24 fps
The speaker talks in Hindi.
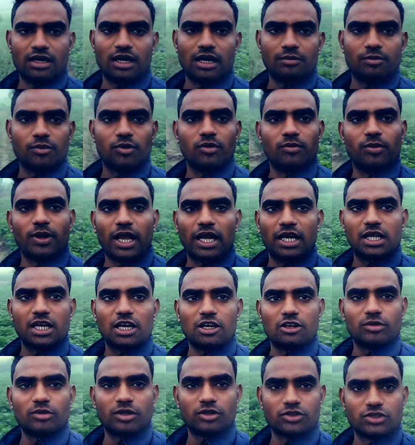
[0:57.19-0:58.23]
आपको
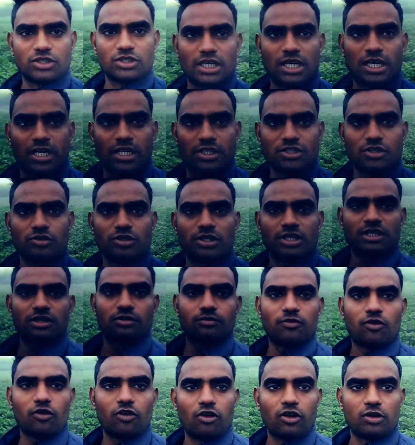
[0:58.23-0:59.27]
बैकग्राउंड में कुछ दिखाना चाहूँगी
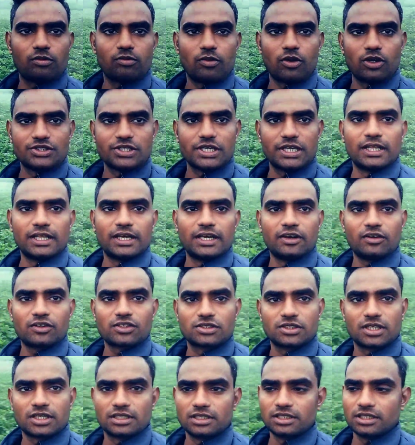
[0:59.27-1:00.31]
फॉग बहुत ज़्यादा है और
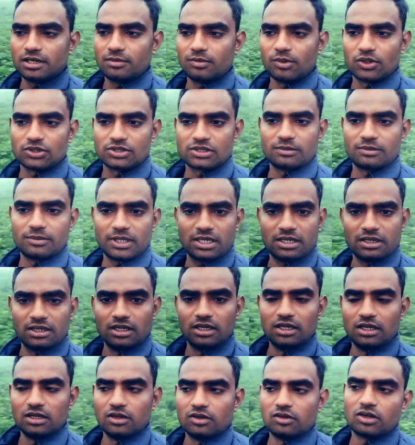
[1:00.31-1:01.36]
सर्दी का मौसम है
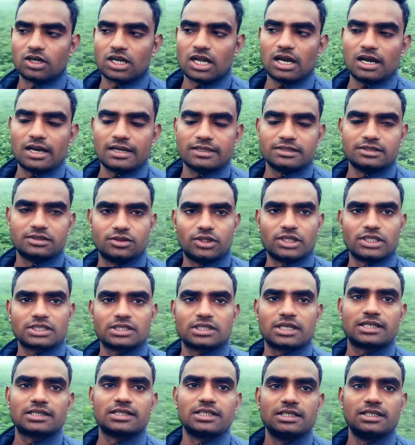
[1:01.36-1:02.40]
और आज जो है
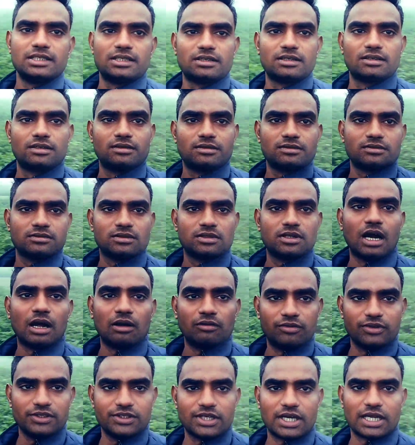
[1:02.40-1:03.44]
सर्दी
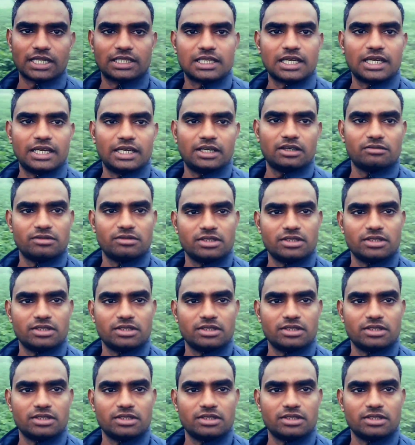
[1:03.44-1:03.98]
काफ़ी ज़्यादा है